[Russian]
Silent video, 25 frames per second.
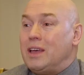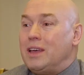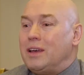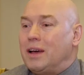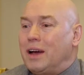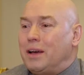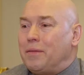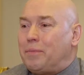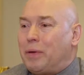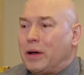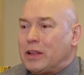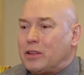Думаю,
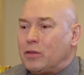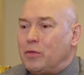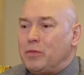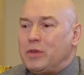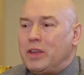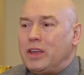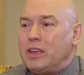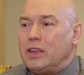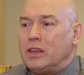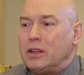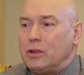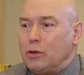и, и поэтому
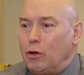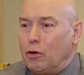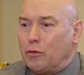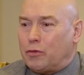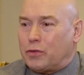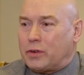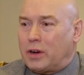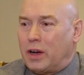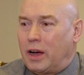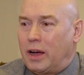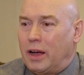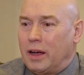мне
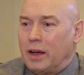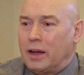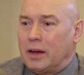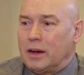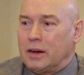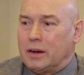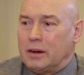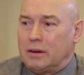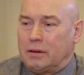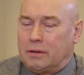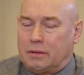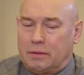неловко
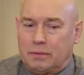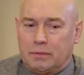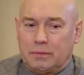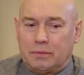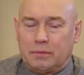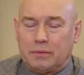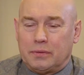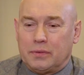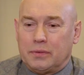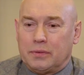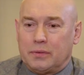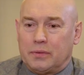э,
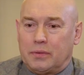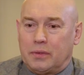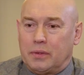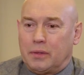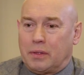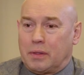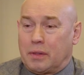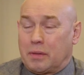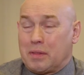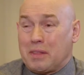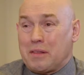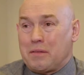
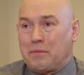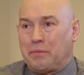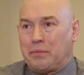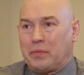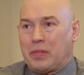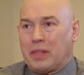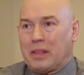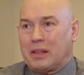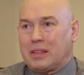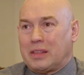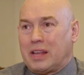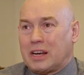
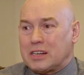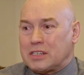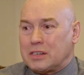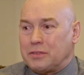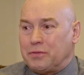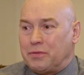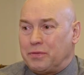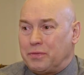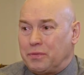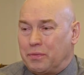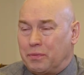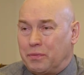
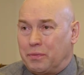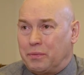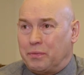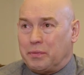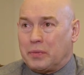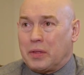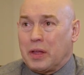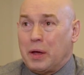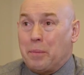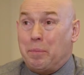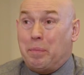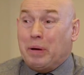даже
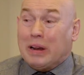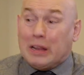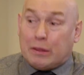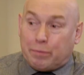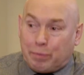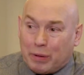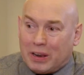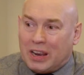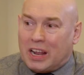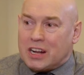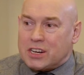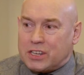
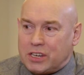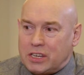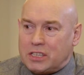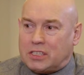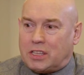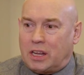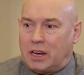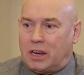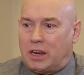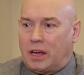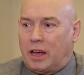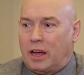
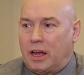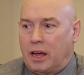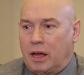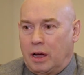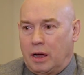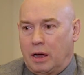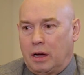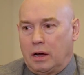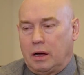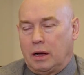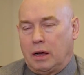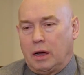предположительно
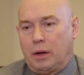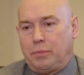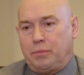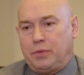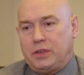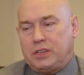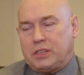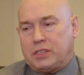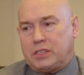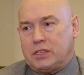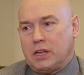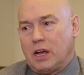
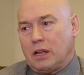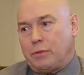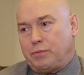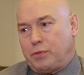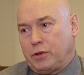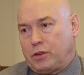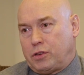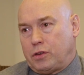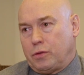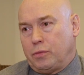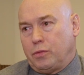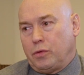объяснять,
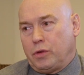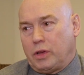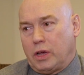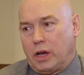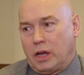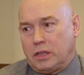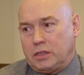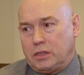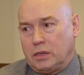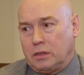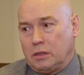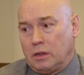почему
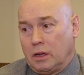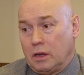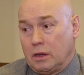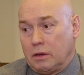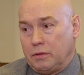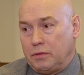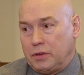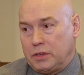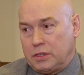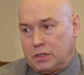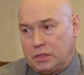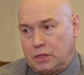я один
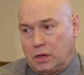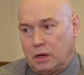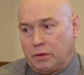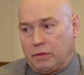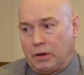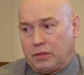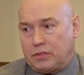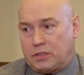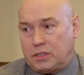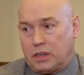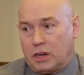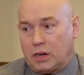везде,
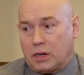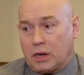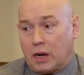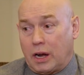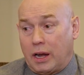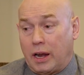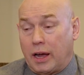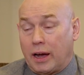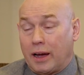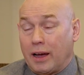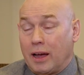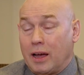во всех
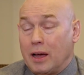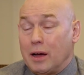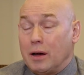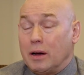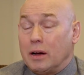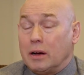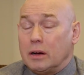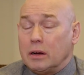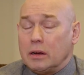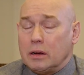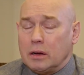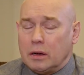ролях.
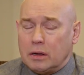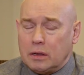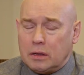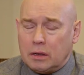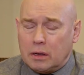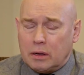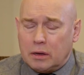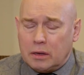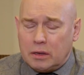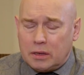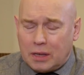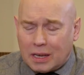
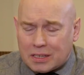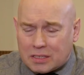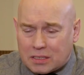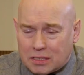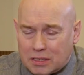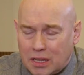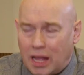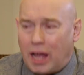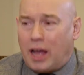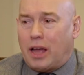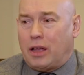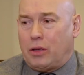Я
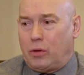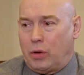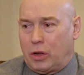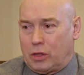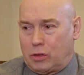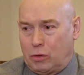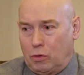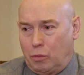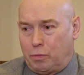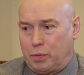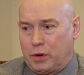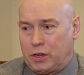знаю
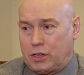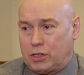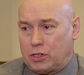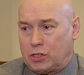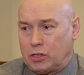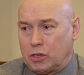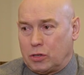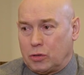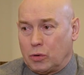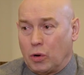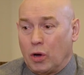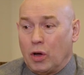одну
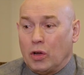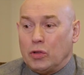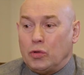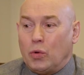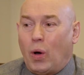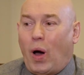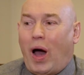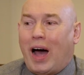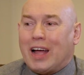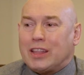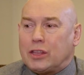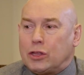причину,
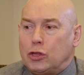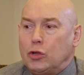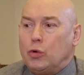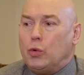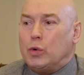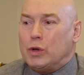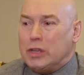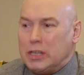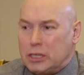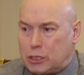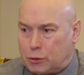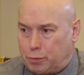но
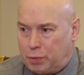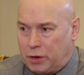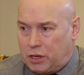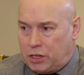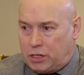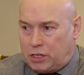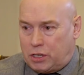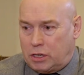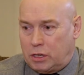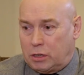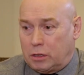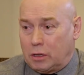одну из
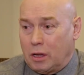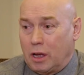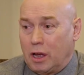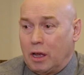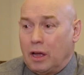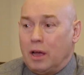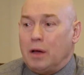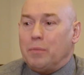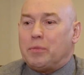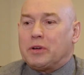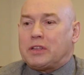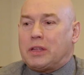причин,
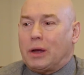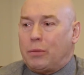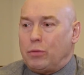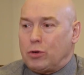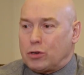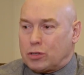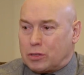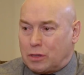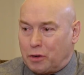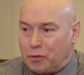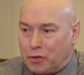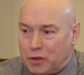
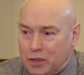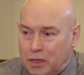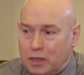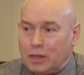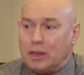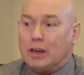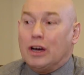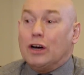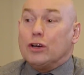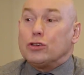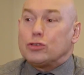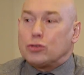потому что в
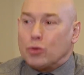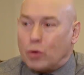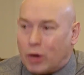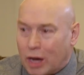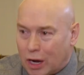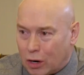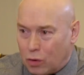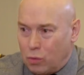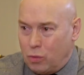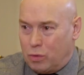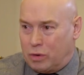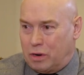них
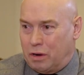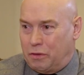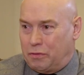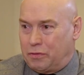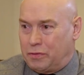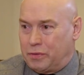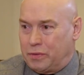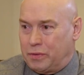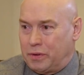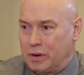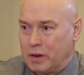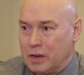
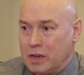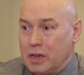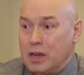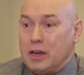Сухоруков.